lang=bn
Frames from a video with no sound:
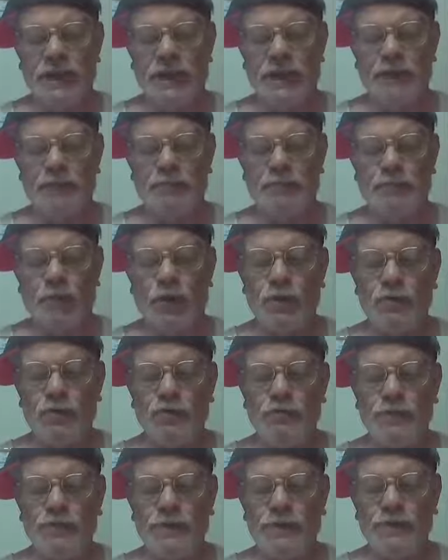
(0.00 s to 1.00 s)
আর
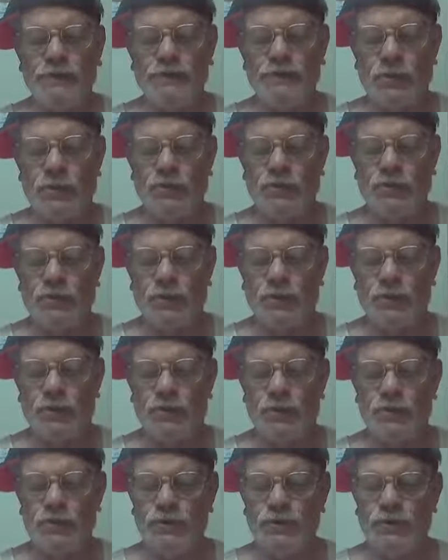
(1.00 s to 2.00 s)
পরমবীর চক্র
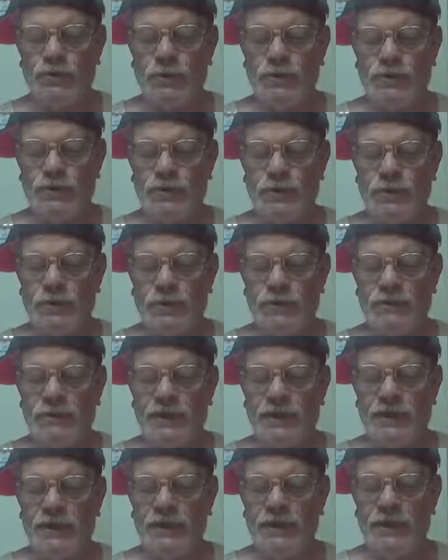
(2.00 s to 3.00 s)
গ্রহণ করতে
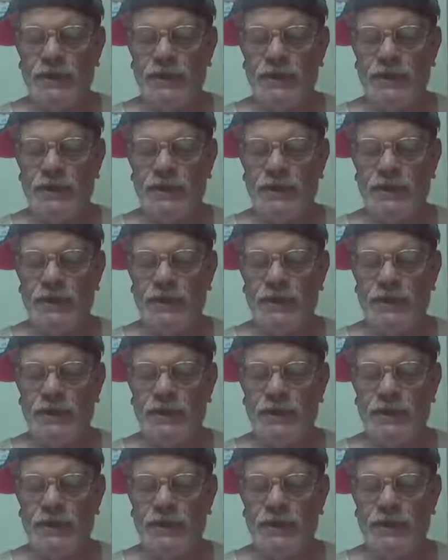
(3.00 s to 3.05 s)
করতে